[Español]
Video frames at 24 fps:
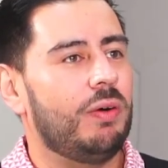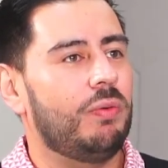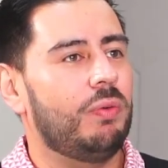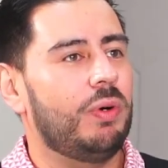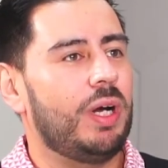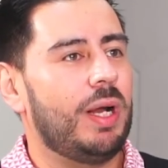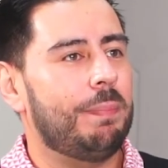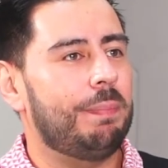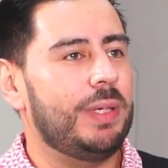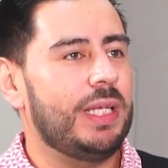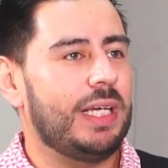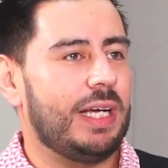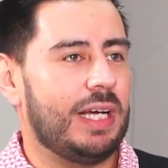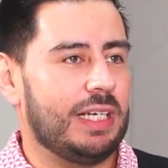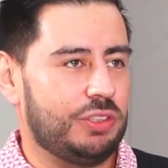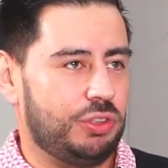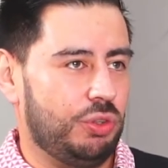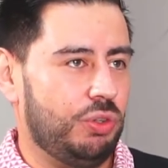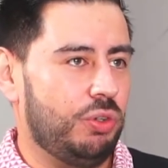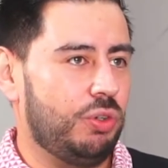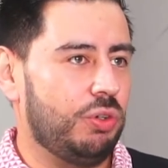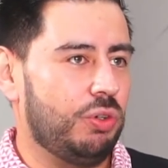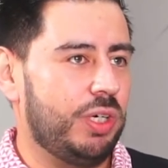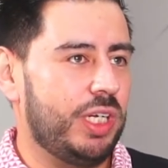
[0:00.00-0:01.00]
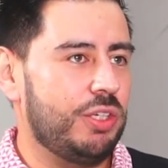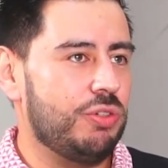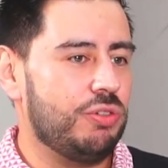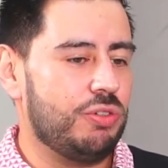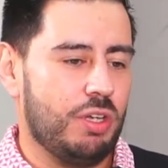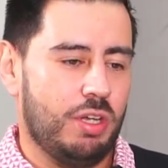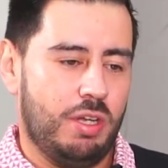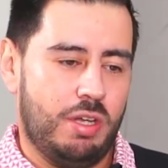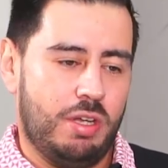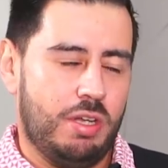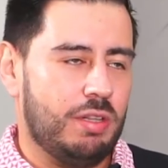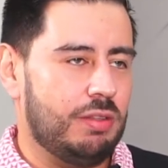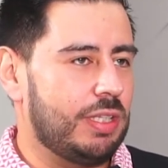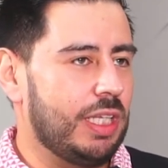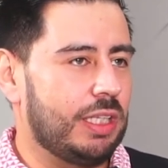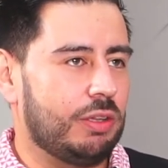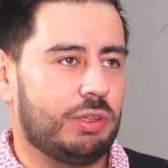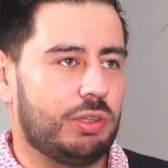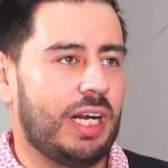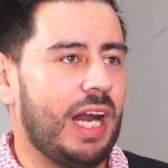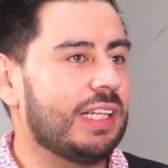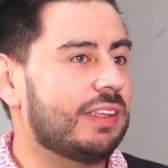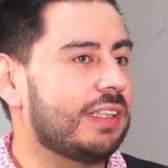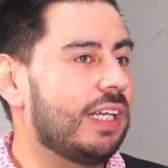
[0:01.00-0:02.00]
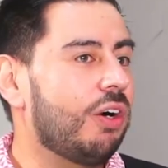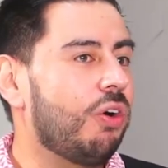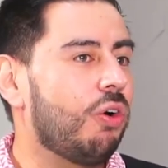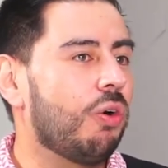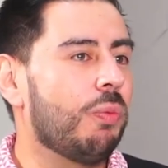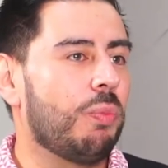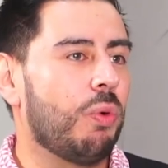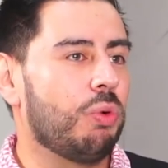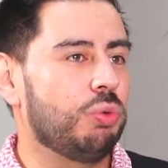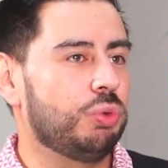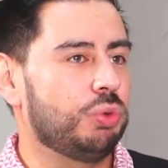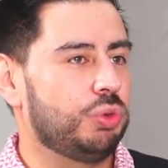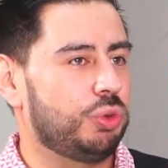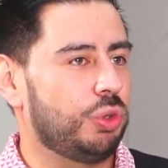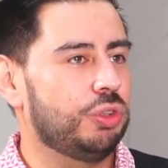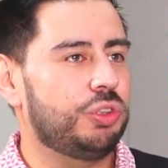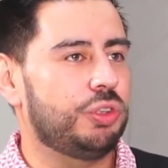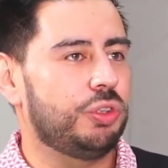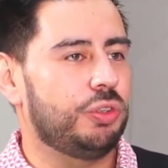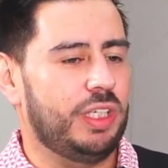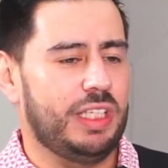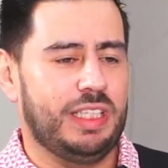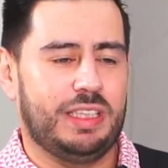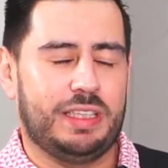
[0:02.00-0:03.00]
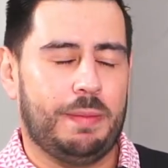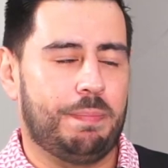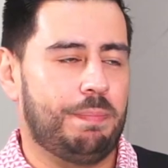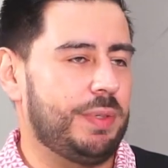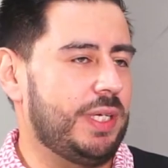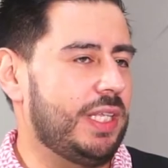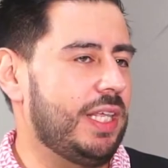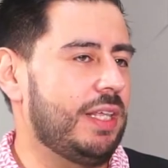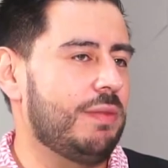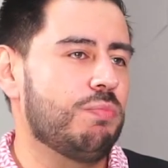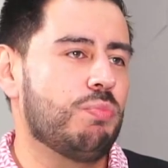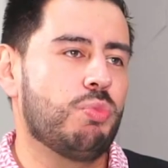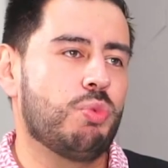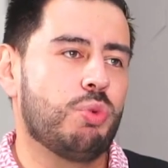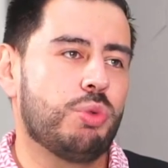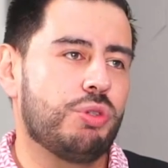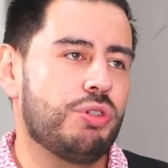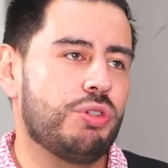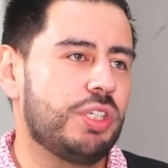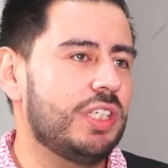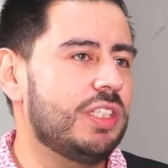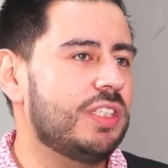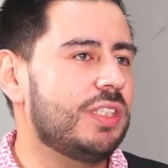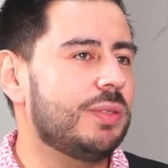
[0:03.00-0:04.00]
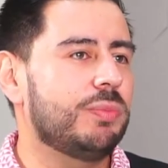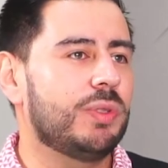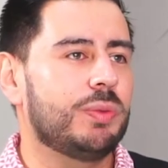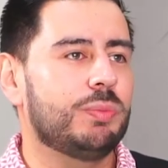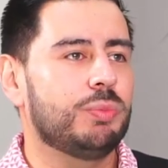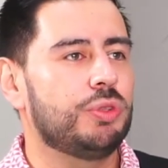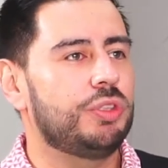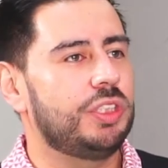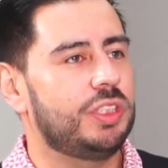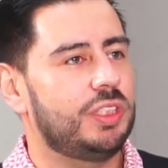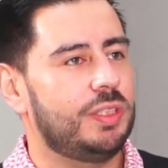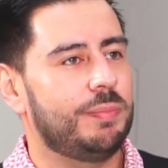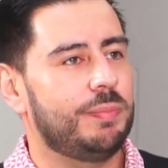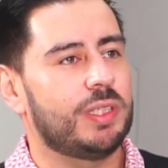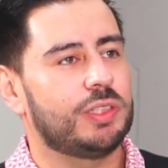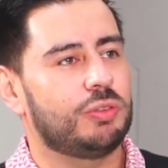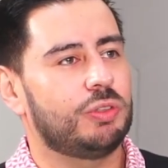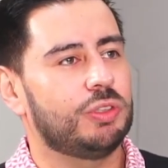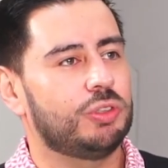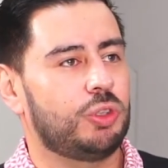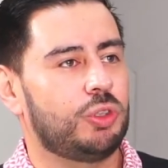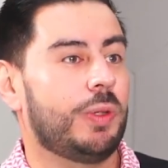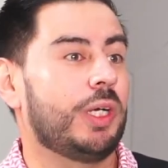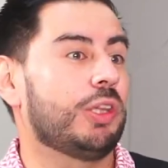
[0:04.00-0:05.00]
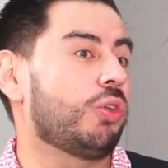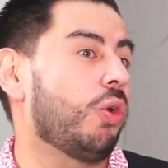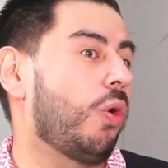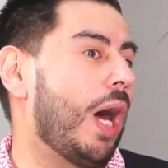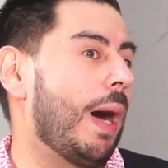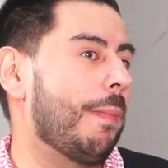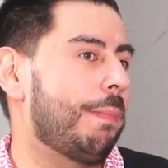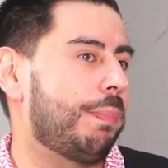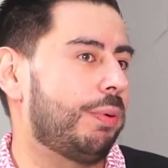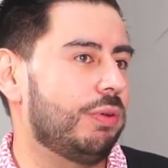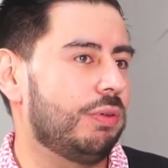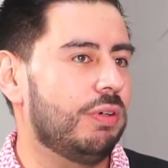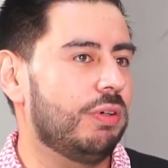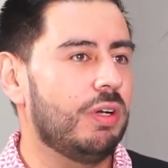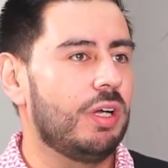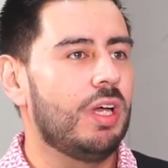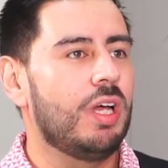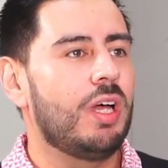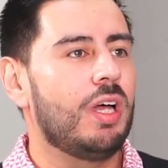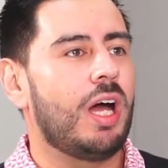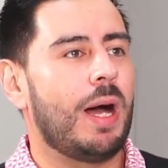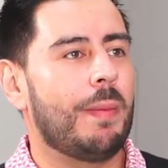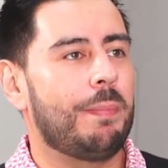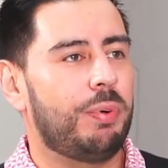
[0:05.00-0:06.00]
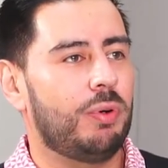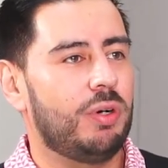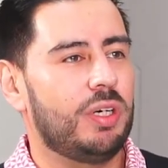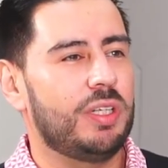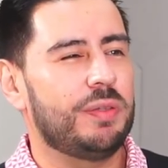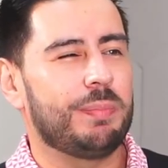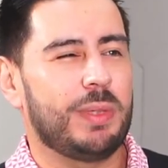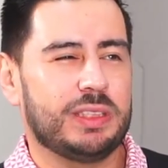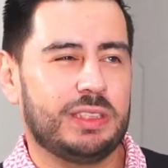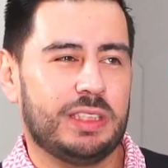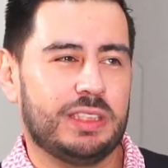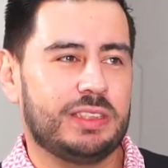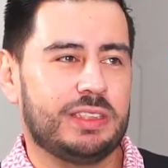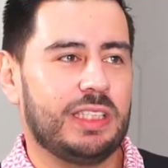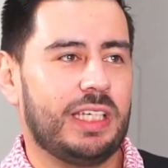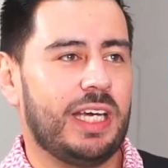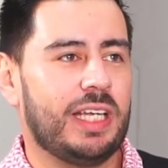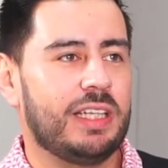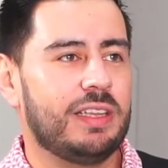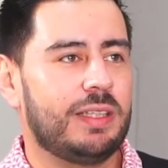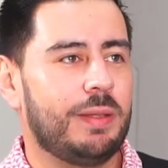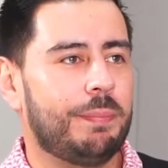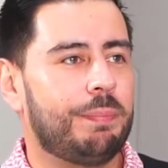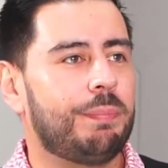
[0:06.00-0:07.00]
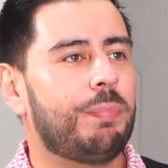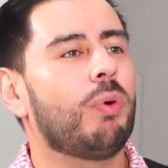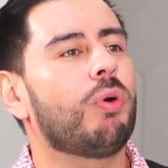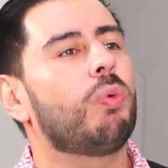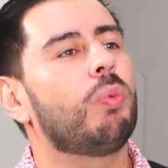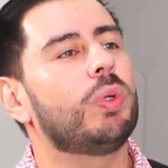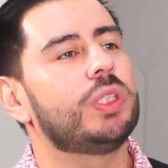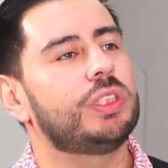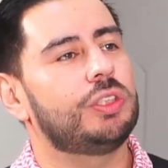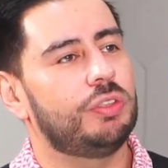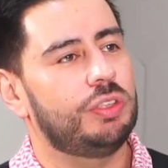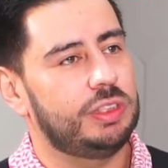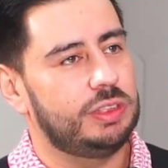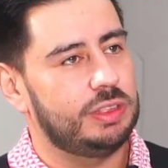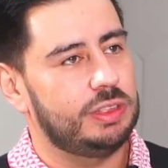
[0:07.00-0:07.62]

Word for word: una aplicación con ellos, te tratan como un socio y te piden muchísimas, muchísimas cosas, sobre todo Apple, ¿no? Apple es más exigente por cuestiones de